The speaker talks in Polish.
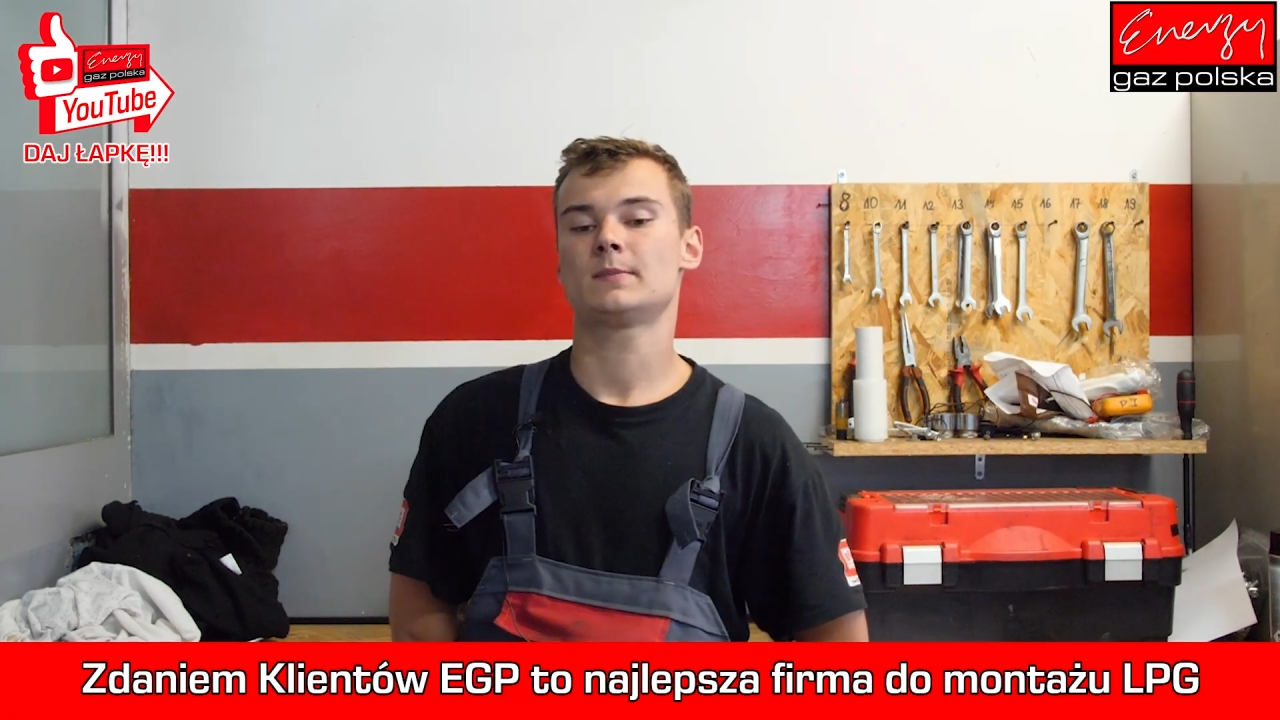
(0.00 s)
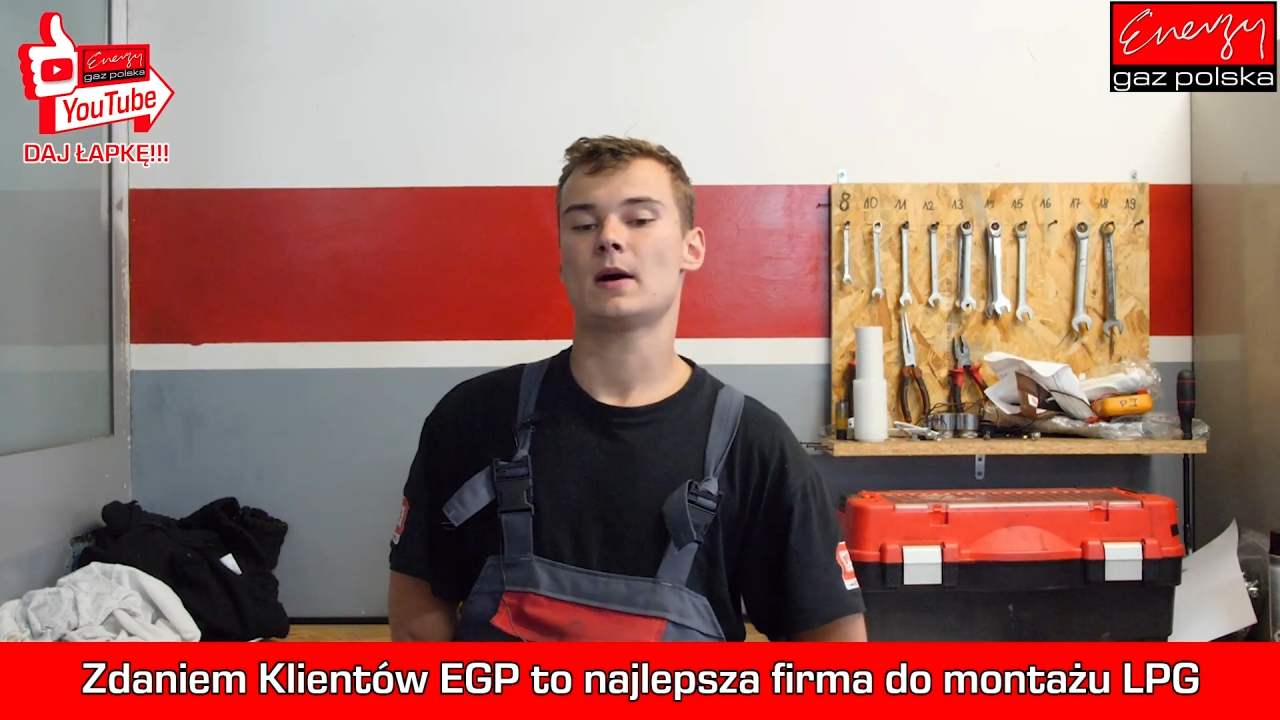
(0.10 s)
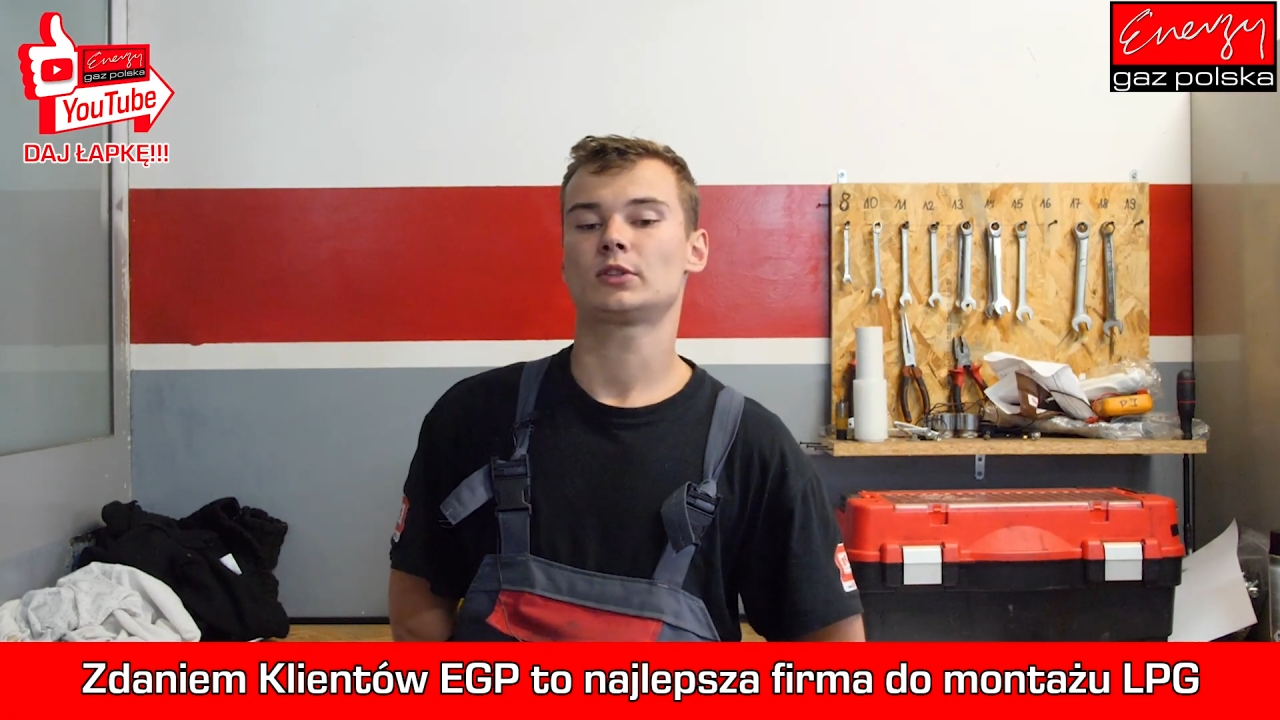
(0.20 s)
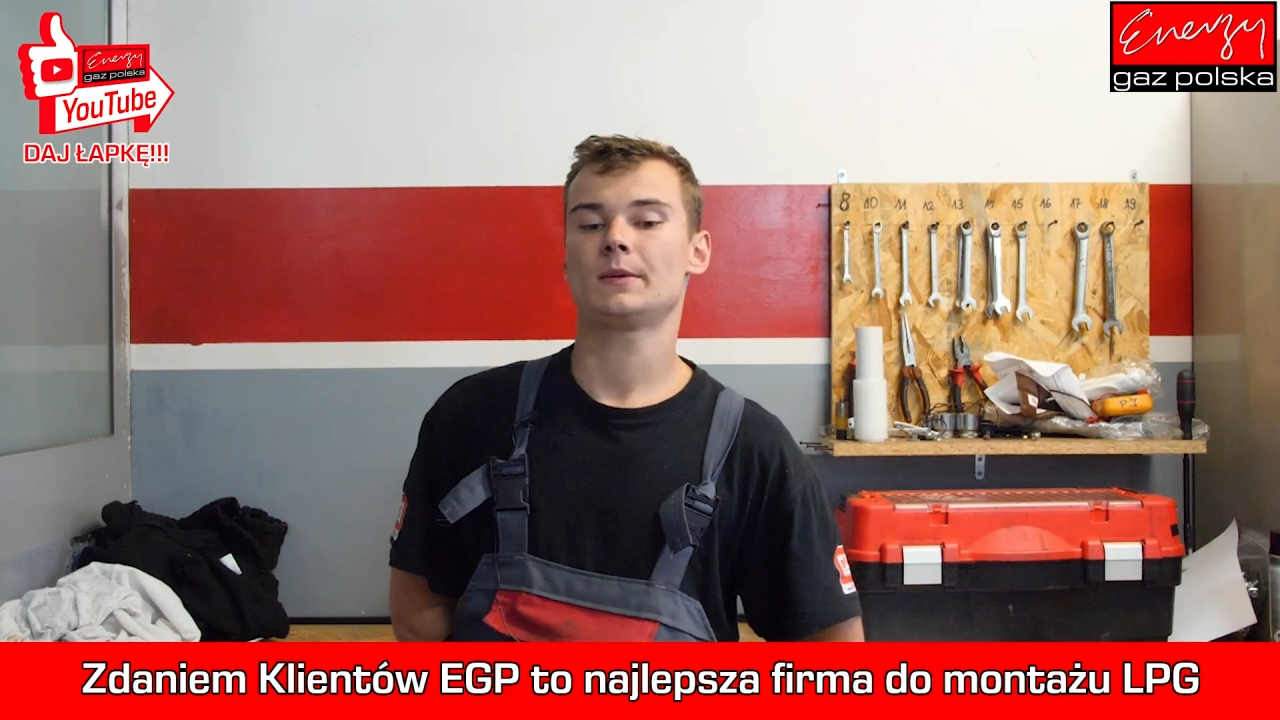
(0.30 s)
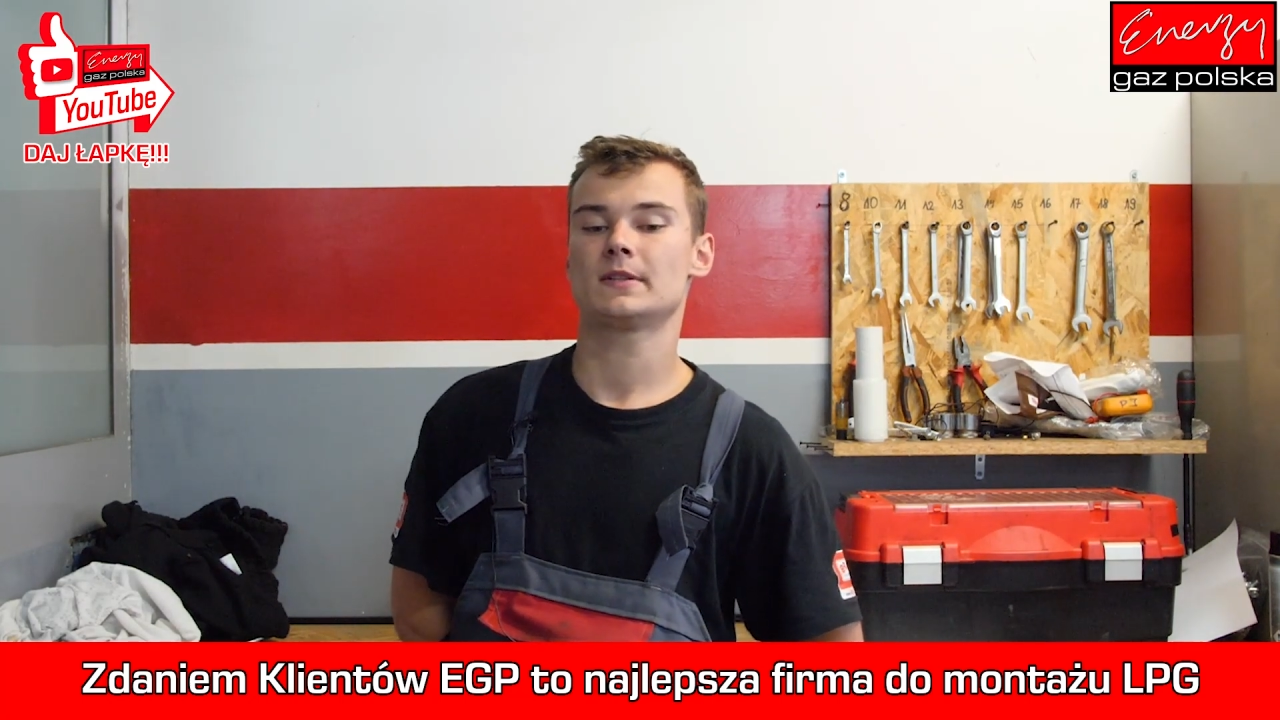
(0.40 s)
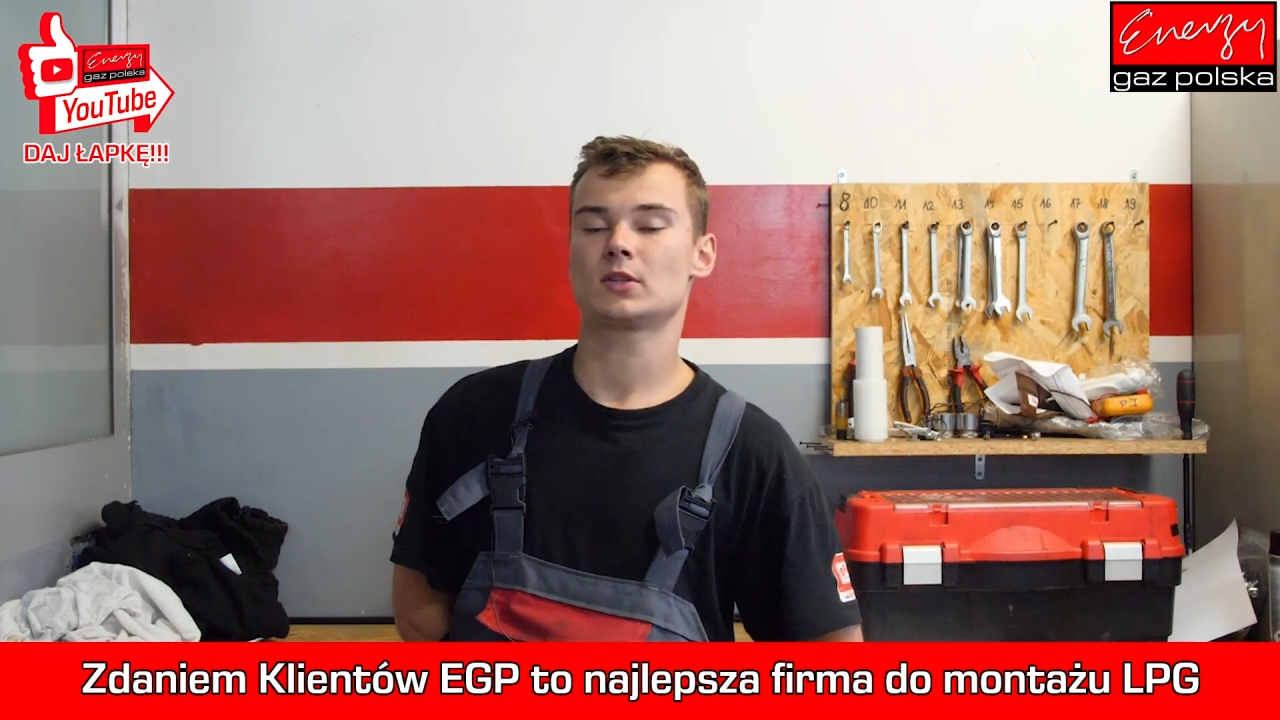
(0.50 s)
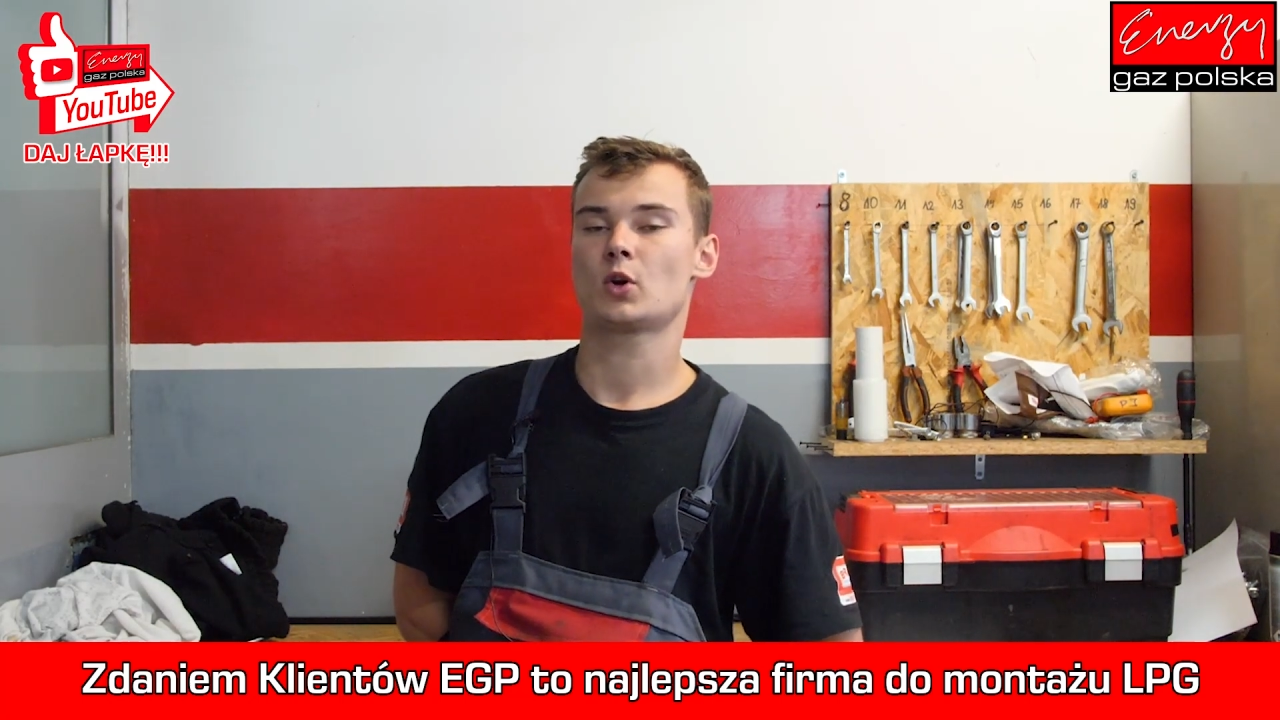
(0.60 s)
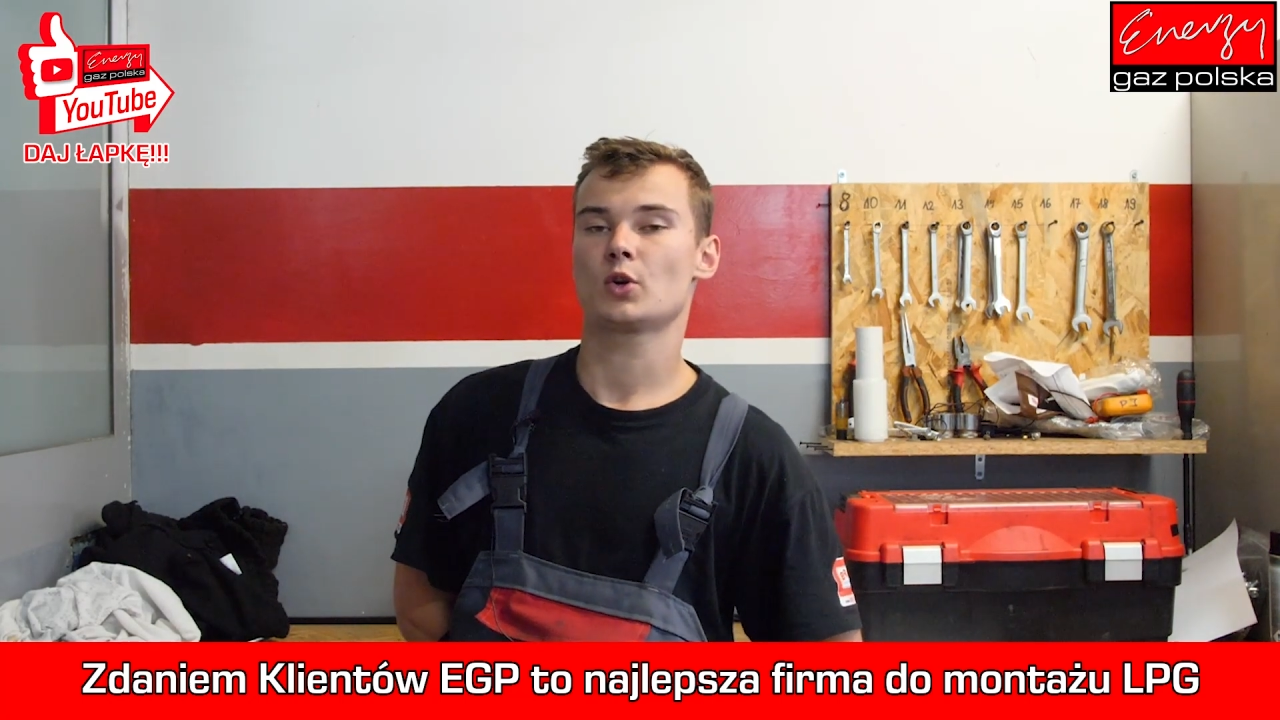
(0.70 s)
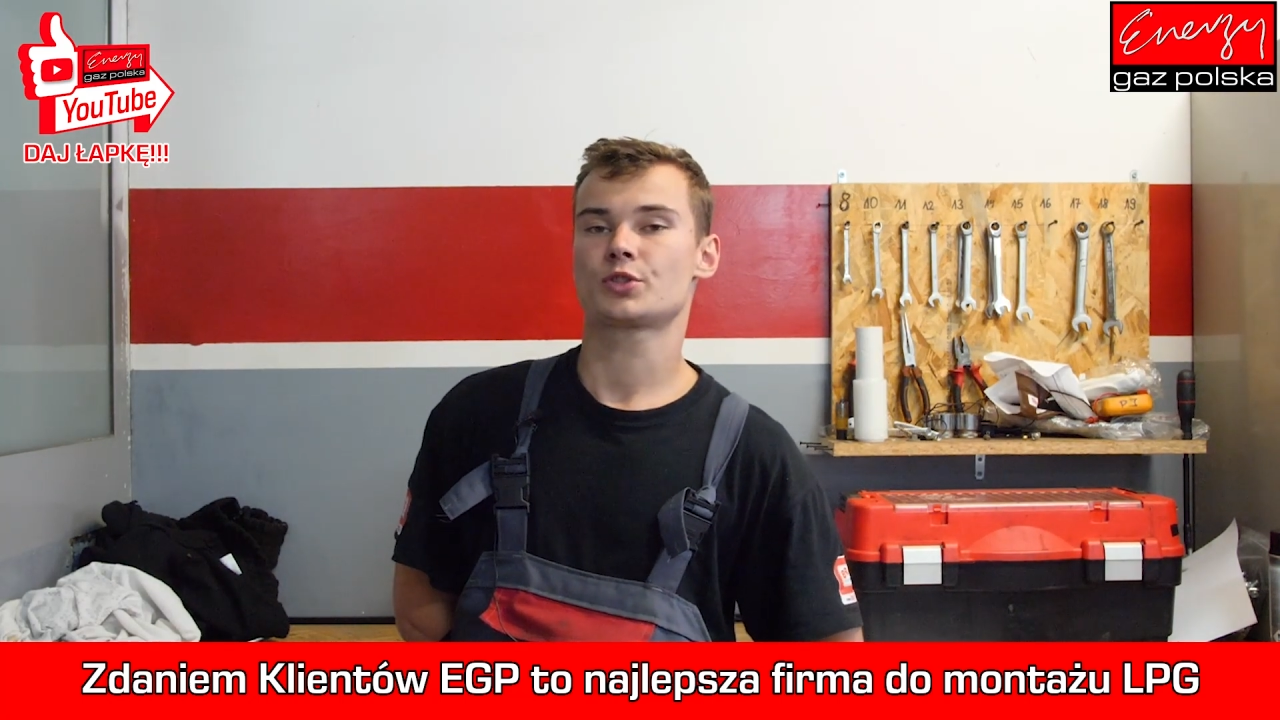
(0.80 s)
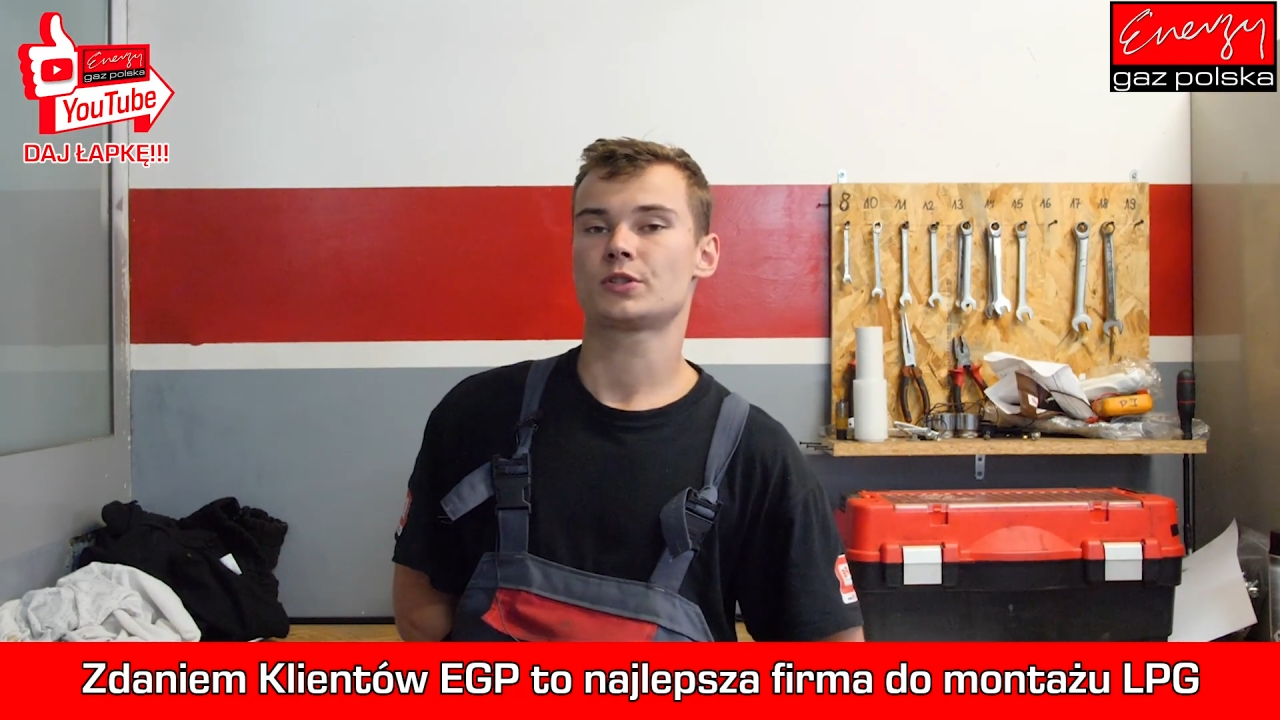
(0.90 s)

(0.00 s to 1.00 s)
tym autkiem jest około